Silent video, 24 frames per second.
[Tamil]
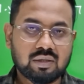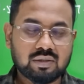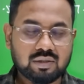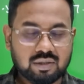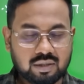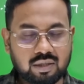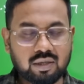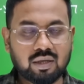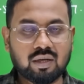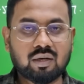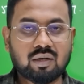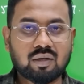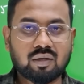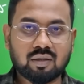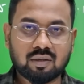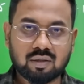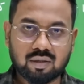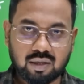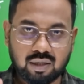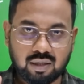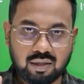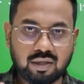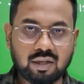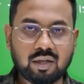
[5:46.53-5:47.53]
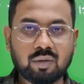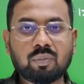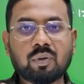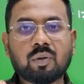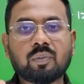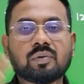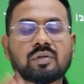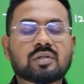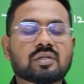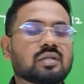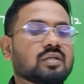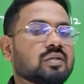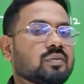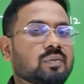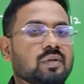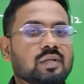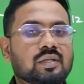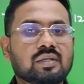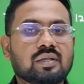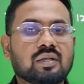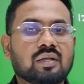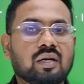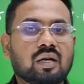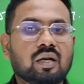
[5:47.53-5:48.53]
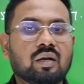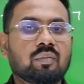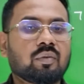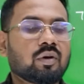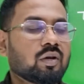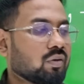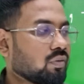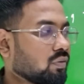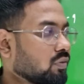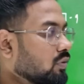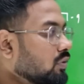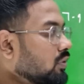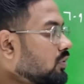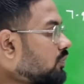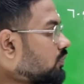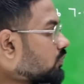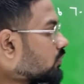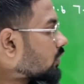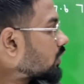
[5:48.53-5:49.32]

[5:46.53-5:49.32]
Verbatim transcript: சரியா கண்டிப்பாக பிஸ்னஸ் மேக்ஸில் நல்ல மார்க் வரும்